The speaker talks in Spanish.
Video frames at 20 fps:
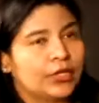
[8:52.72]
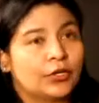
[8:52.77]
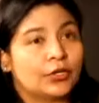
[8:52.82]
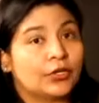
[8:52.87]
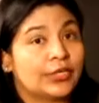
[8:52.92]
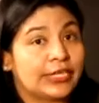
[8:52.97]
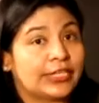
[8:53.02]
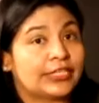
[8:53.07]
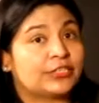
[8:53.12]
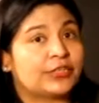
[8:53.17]

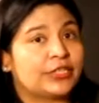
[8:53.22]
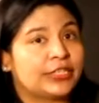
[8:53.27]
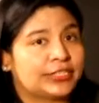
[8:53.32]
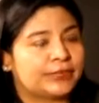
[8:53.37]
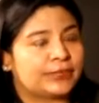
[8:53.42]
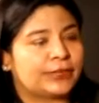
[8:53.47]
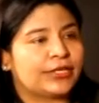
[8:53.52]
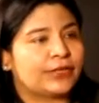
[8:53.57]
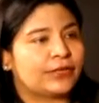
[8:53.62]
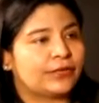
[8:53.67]
No, de hecho el
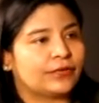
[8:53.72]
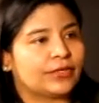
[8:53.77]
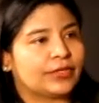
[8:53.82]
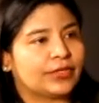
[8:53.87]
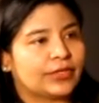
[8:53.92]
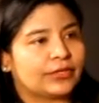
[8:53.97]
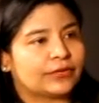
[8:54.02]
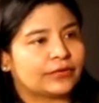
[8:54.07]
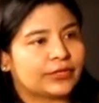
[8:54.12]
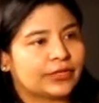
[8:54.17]
espíritu de
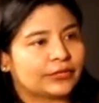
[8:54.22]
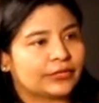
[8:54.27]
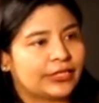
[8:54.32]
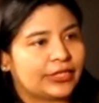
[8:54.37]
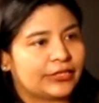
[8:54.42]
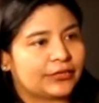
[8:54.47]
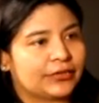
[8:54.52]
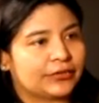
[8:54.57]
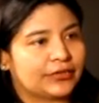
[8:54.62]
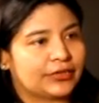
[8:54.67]
datos
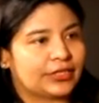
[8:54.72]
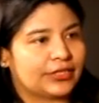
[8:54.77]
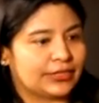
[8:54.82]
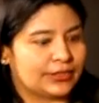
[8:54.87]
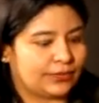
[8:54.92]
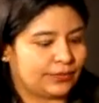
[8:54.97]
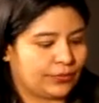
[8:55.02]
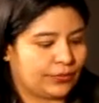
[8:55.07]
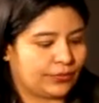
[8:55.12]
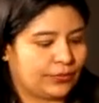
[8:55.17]
abiertos
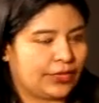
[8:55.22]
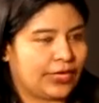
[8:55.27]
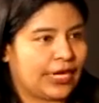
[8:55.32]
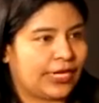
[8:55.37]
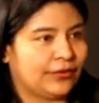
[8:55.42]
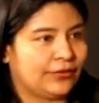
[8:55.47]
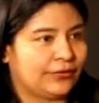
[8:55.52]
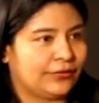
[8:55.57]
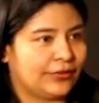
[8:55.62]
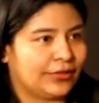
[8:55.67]
es, por un
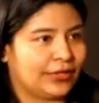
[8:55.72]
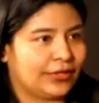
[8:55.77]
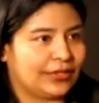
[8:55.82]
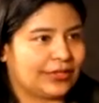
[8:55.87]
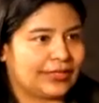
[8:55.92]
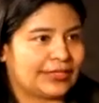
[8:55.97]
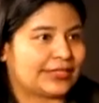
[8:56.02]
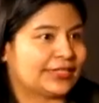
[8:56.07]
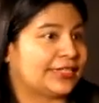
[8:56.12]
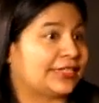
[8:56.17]
lado,
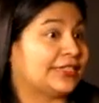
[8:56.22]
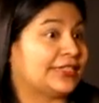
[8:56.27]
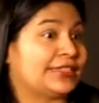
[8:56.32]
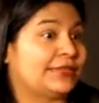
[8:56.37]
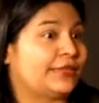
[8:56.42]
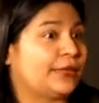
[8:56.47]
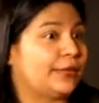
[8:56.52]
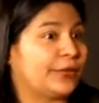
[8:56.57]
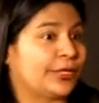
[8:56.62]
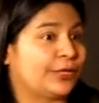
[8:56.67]
que sea
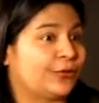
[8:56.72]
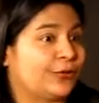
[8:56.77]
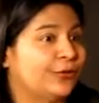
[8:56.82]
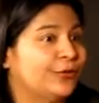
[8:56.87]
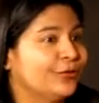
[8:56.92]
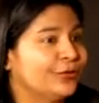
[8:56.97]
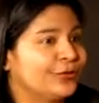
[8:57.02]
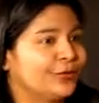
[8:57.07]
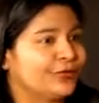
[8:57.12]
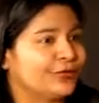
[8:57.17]
accesible para
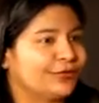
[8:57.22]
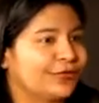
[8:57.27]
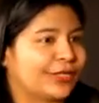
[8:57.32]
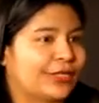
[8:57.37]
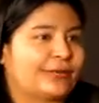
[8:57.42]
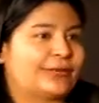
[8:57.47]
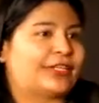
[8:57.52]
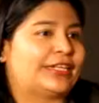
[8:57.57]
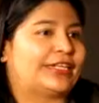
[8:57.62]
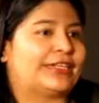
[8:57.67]
todos.
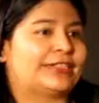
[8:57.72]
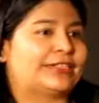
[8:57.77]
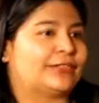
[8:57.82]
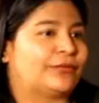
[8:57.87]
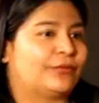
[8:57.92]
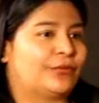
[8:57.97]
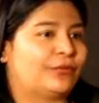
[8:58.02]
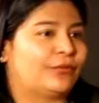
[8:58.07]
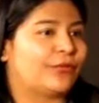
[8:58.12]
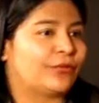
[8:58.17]
Usted no tiene que
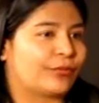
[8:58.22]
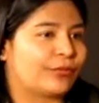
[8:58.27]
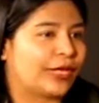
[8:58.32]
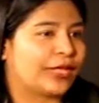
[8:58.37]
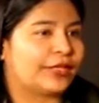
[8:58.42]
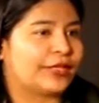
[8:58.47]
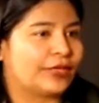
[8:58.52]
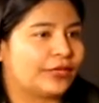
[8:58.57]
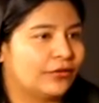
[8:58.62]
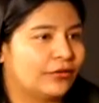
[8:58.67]
ser un
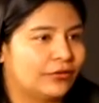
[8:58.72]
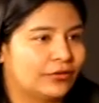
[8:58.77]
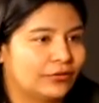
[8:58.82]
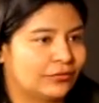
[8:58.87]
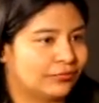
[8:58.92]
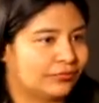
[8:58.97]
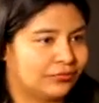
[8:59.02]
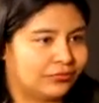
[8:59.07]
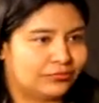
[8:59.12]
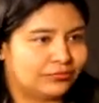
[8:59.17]
informático,
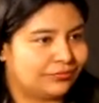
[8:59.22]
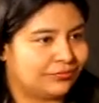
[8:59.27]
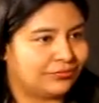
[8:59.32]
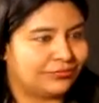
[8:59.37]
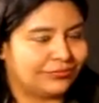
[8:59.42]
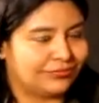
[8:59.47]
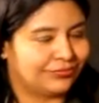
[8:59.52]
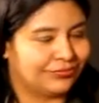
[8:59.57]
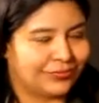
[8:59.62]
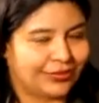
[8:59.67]

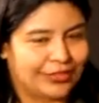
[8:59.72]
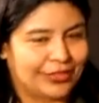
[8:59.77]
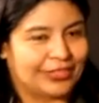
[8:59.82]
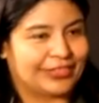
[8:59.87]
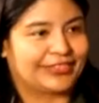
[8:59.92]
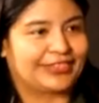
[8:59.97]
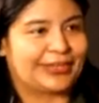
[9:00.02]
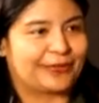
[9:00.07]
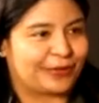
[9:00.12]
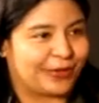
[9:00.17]
ni
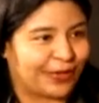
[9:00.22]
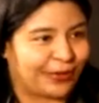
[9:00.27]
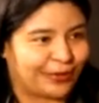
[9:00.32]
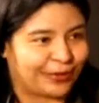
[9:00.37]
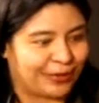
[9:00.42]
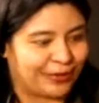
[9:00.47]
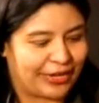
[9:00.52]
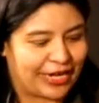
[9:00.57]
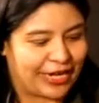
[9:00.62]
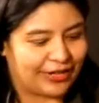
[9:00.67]

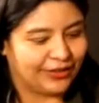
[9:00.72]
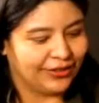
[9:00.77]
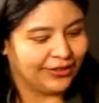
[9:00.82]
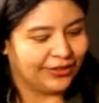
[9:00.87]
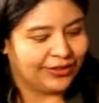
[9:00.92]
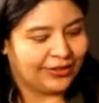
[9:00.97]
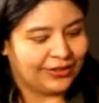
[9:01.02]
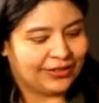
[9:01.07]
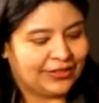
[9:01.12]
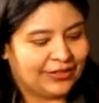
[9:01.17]
desarrollador, ni nada
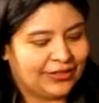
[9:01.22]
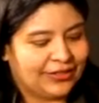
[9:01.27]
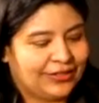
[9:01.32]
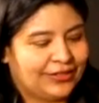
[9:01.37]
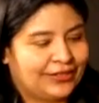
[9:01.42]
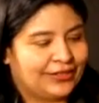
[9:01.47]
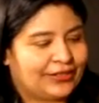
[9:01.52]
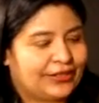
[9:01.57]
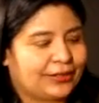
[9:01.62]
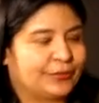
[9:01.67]

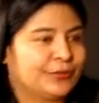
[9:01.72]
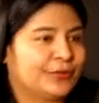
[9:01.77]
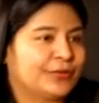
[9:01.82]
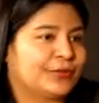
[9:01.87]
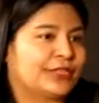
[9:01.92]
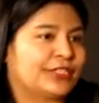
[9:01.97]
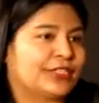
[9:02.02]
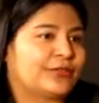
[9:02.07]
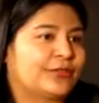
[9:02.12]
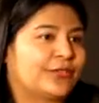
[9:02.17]

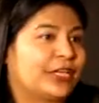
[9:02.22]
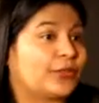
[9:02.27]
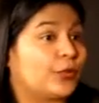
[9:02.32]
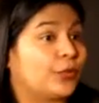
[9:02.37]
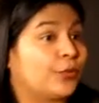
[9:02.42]
Segundo, que son datos